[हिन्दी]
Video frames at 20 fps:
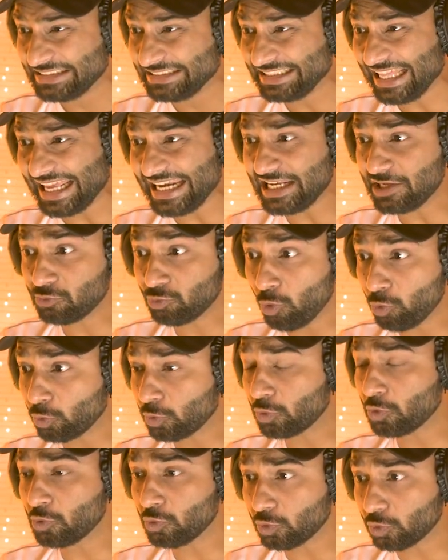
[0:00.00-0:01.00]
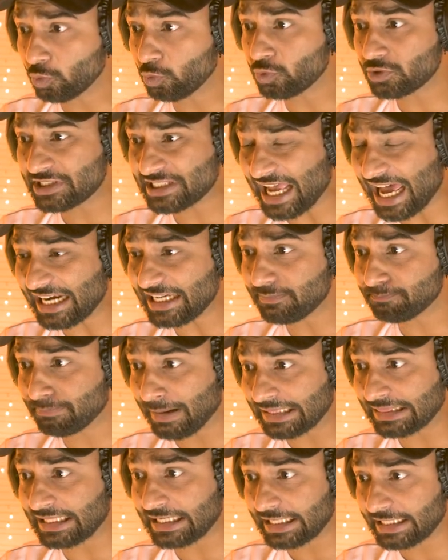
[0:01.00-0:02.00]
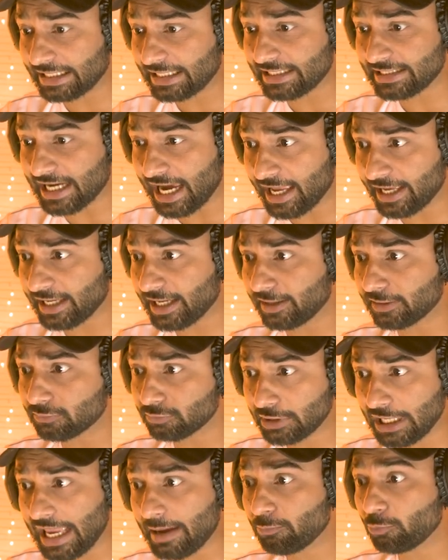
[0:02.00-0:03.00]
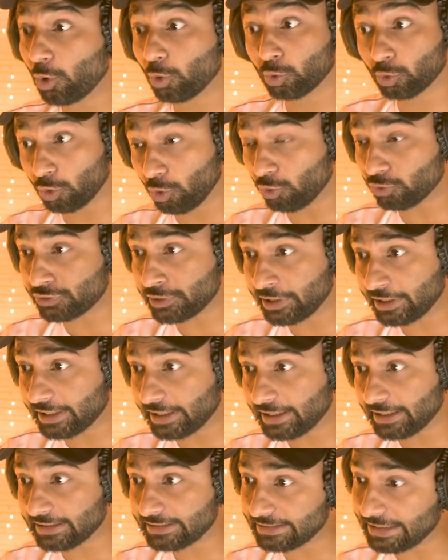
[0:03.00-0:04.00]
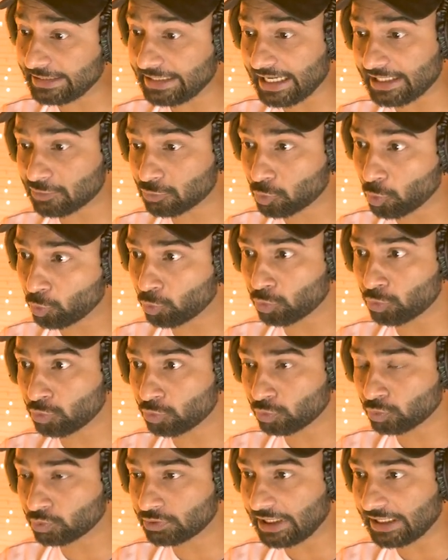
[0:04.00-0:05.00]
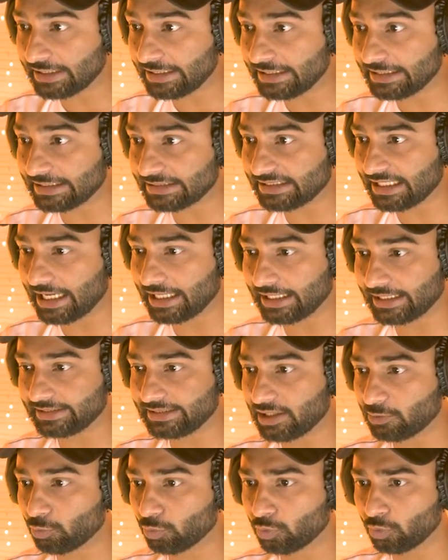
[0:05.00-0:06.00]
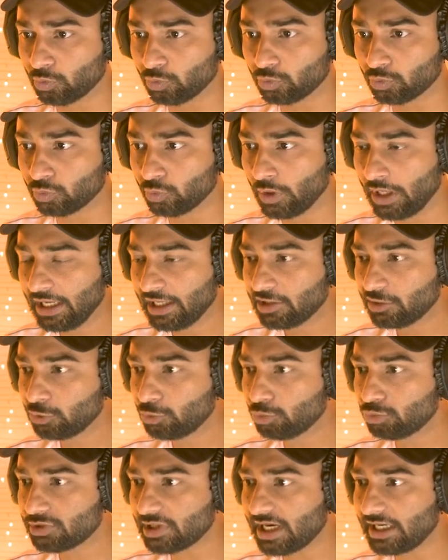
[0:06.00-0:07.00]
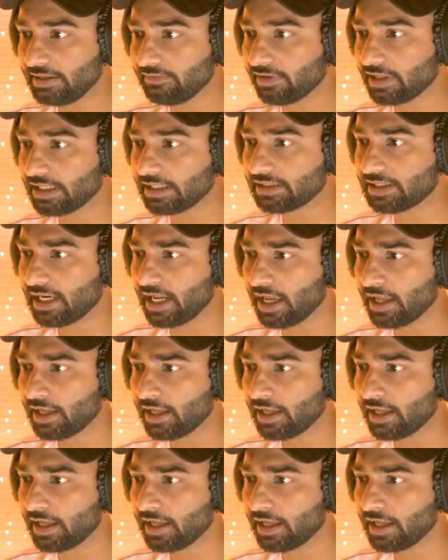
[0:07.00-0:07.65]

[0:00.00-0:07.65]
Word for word: तेरी कुकड़ू कुड़ू सारी बंद करके जाएंगे गेम को क्लोज नहीं करेंगे तेरी आज कुकड़ू कुड़ू देखनी कितना करती है कुकड़ू कुड़ू दूसरा लीवर किधर